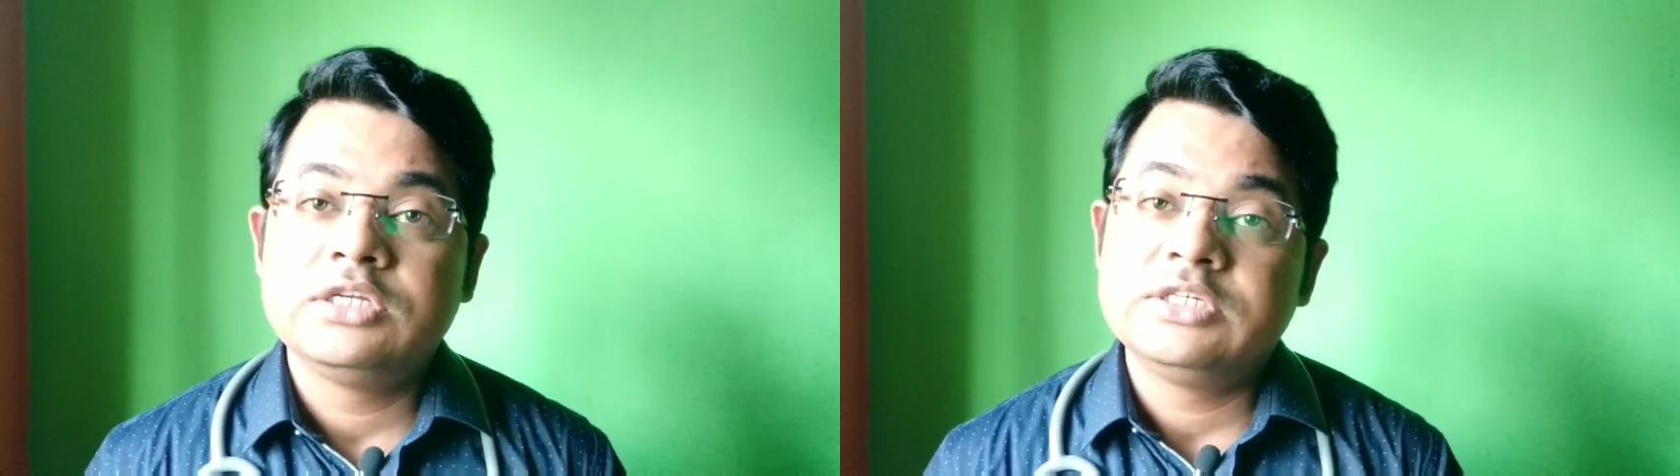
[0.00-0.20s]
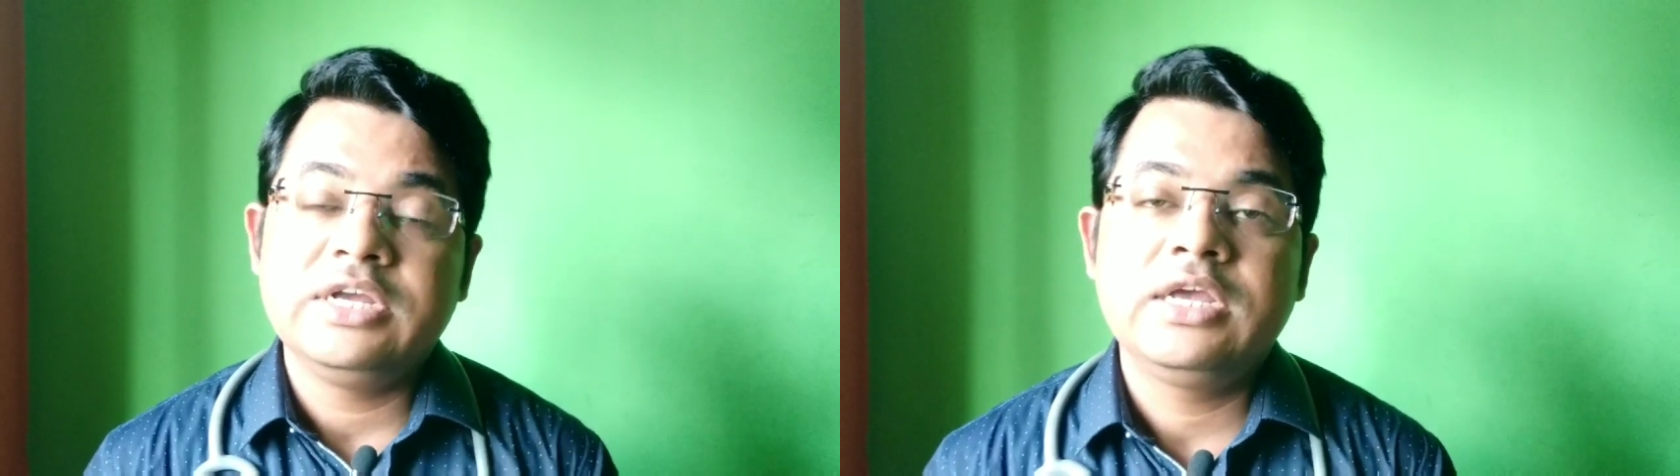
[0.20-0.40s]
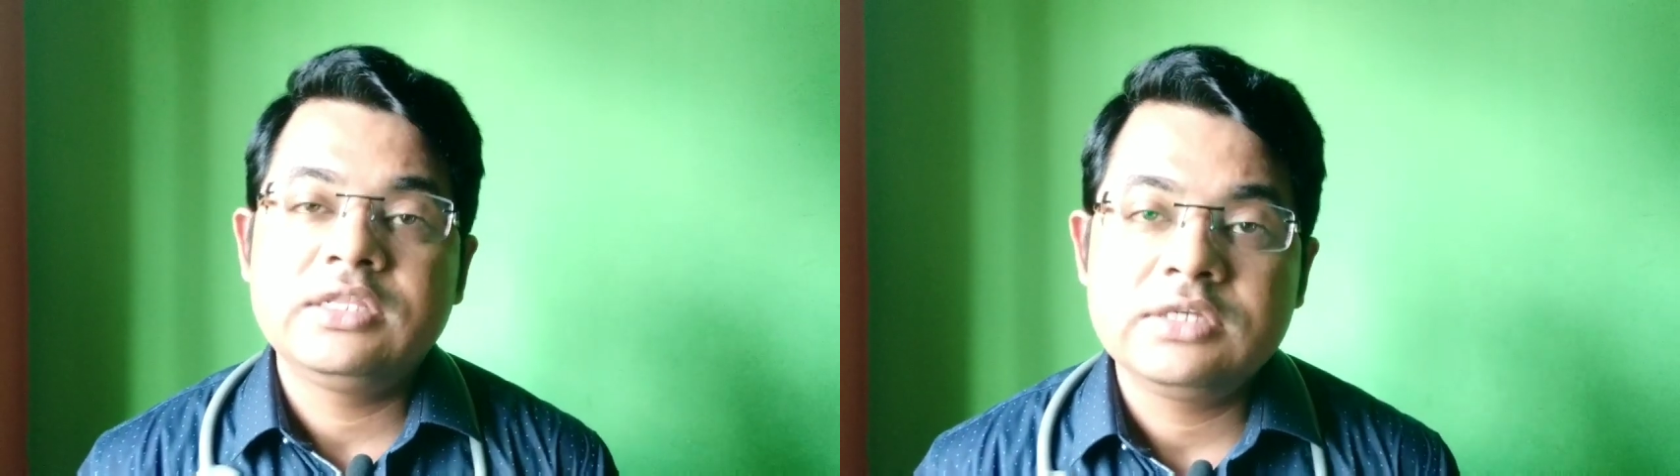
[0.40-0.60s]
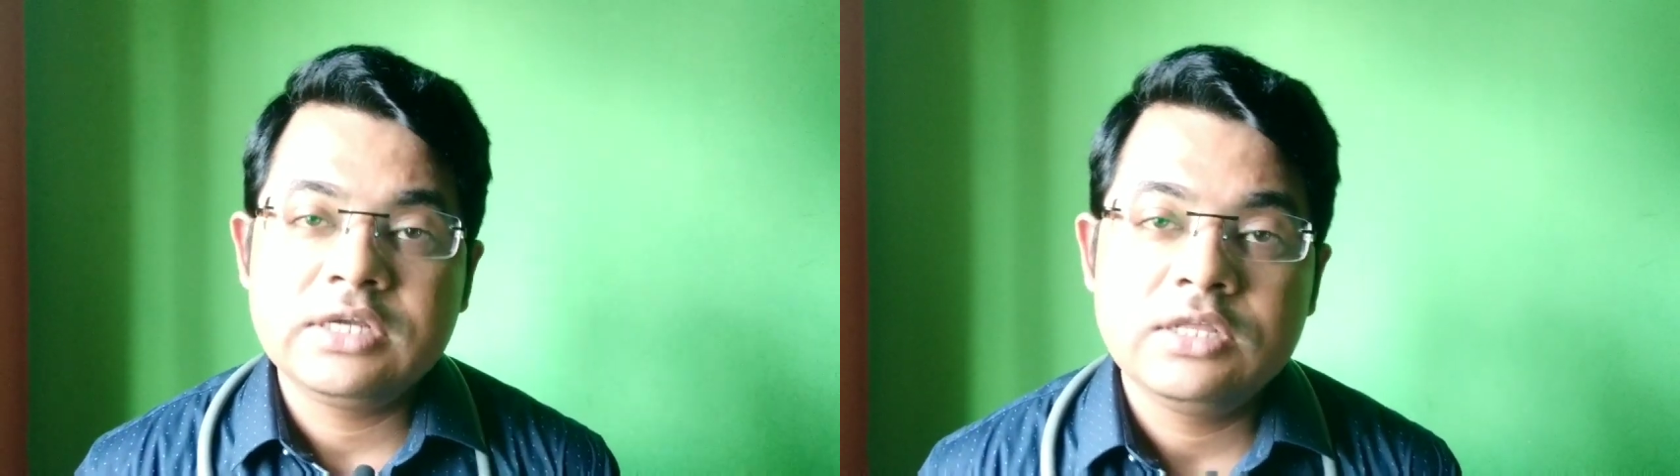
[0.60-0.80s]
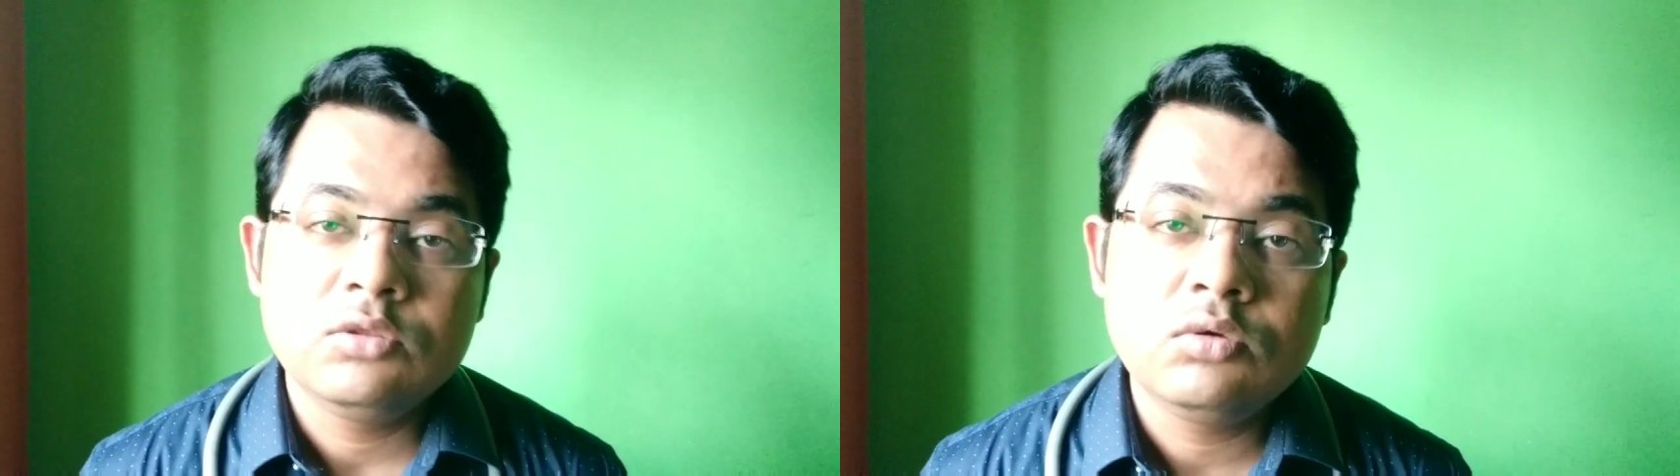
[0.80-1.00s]
সেক্ষেত্রে
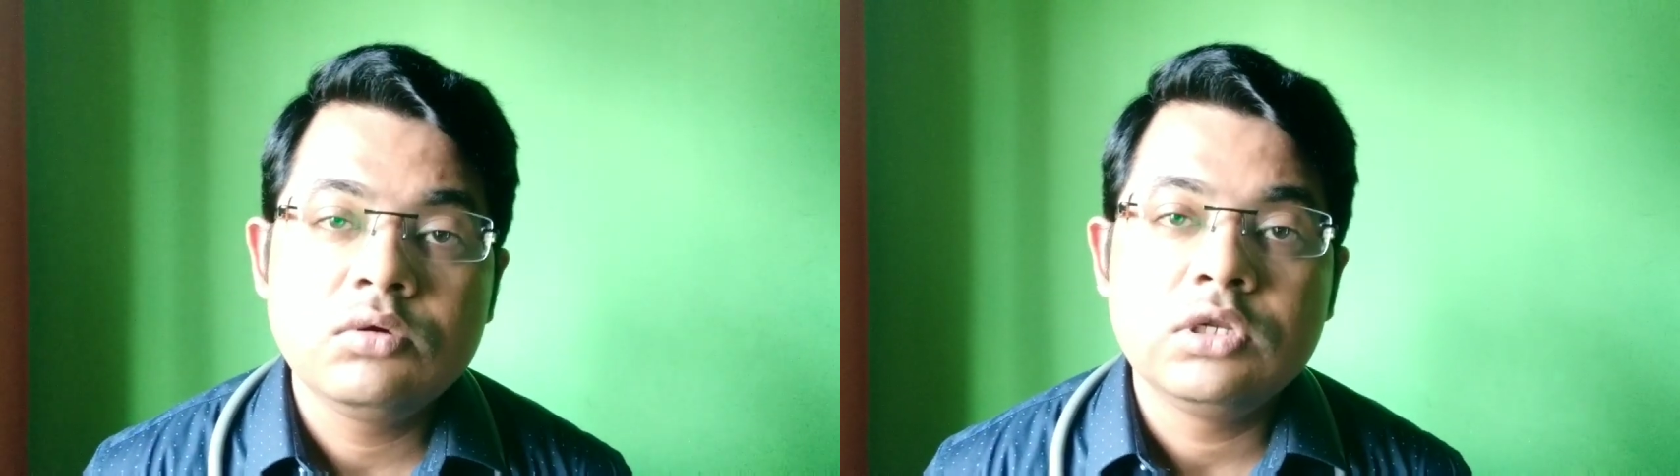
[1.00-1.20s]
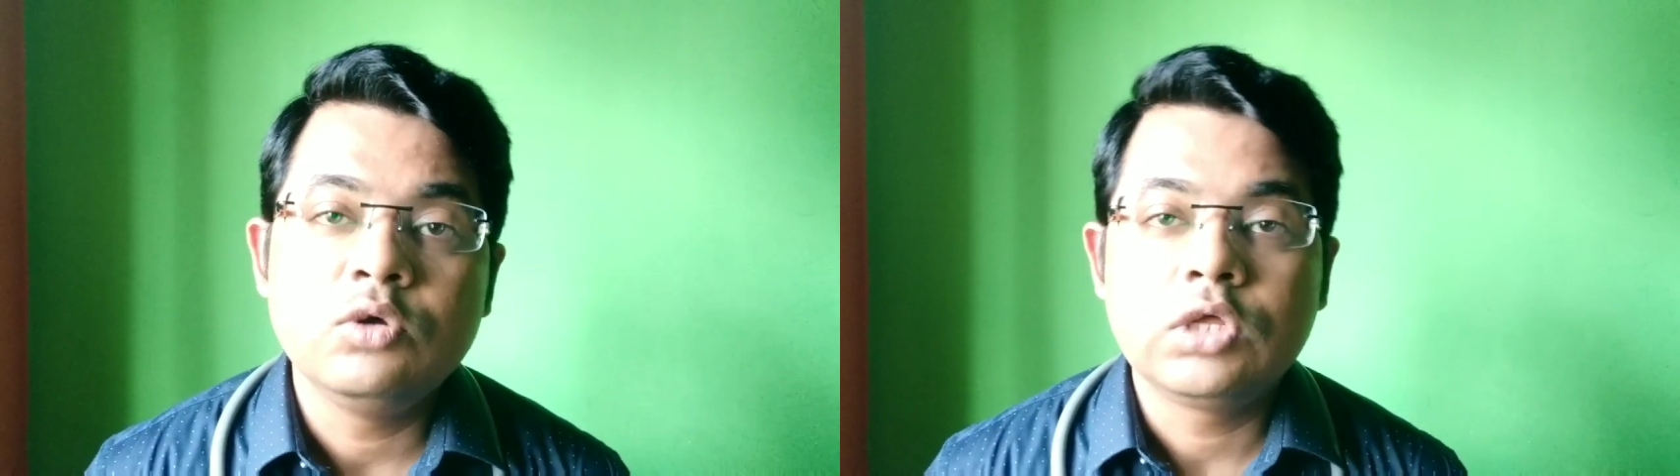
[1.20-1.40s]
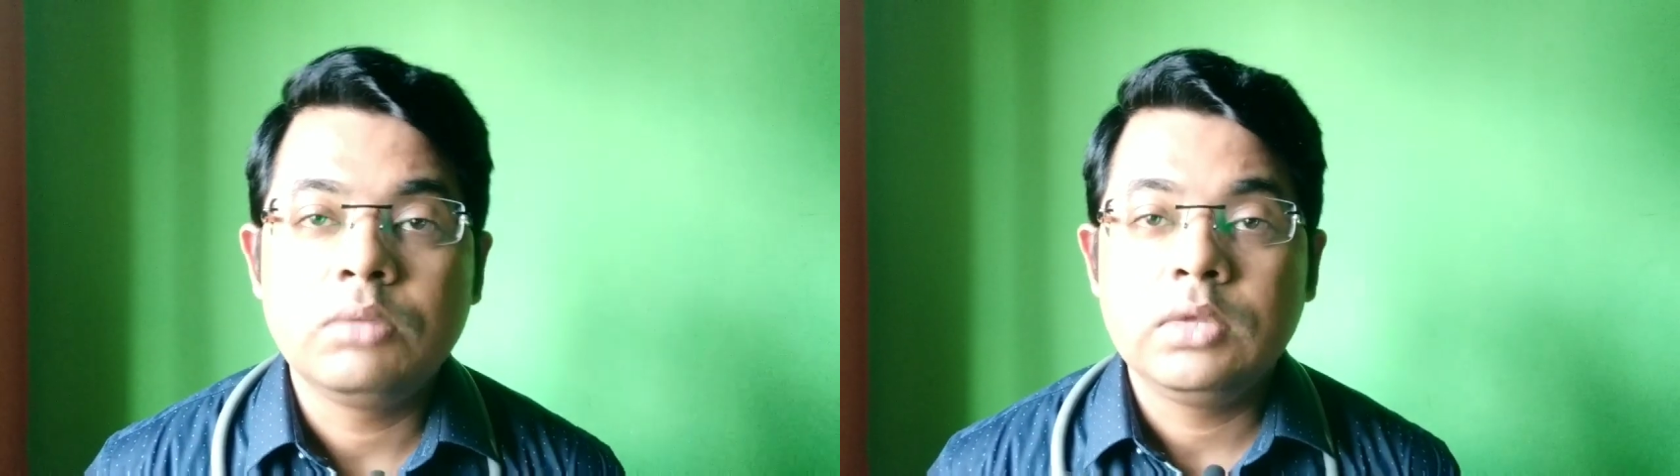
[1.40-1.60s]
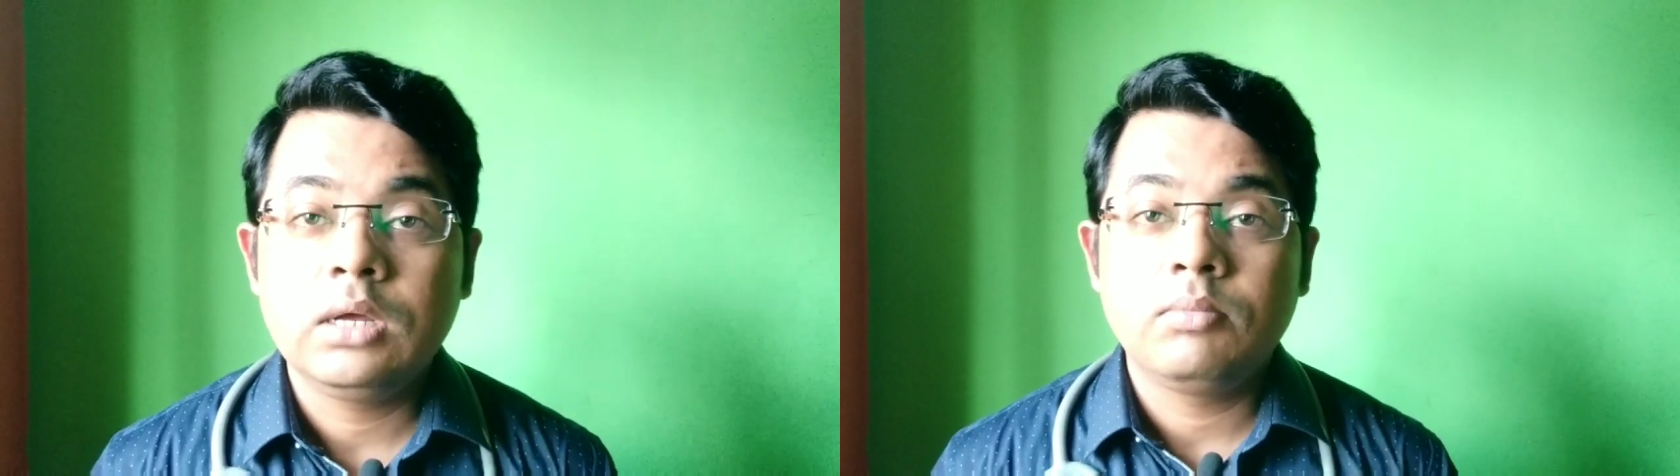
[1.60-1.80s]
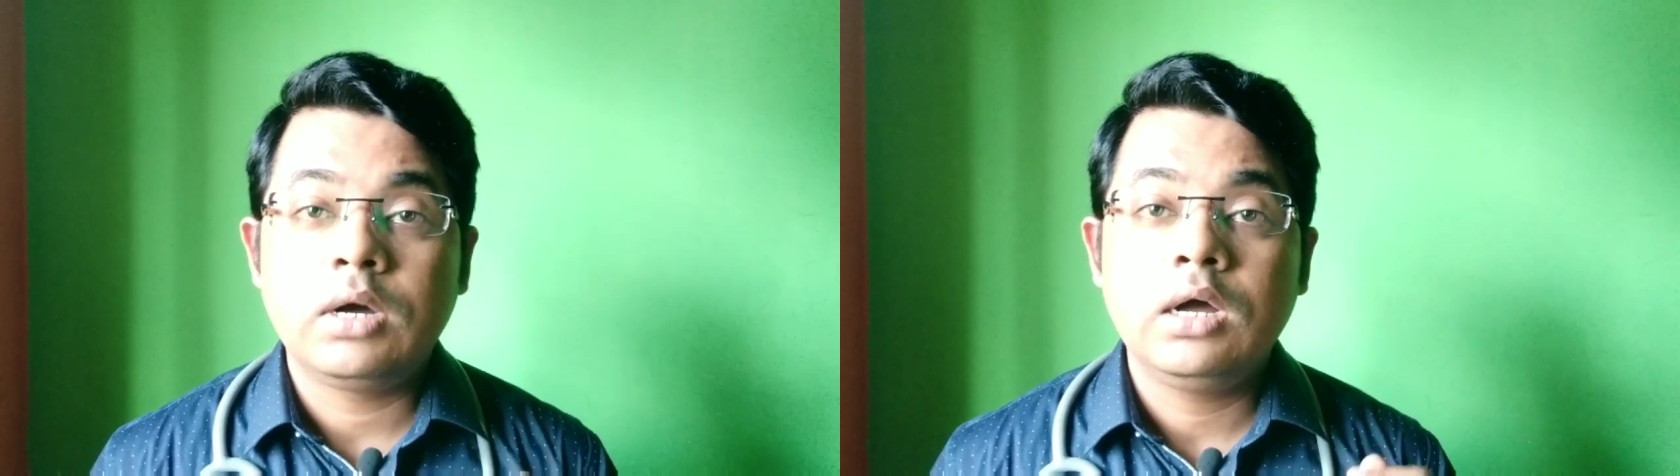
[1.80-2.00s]
কিন্তু লিউকিমিয়া
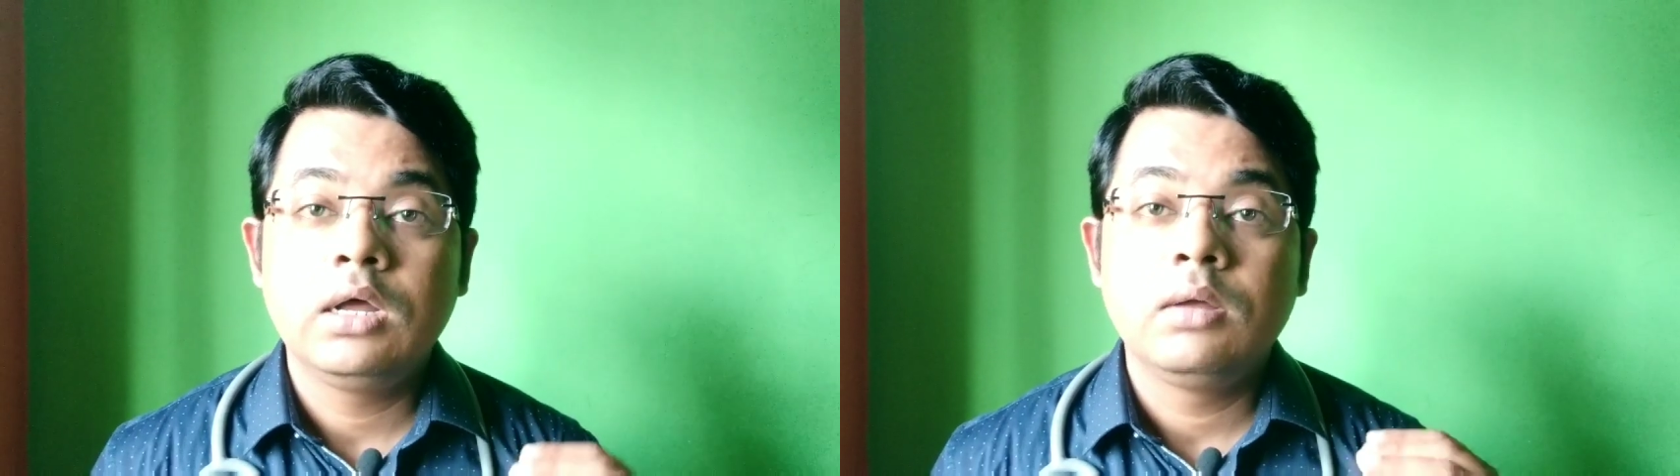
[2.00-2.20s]
বা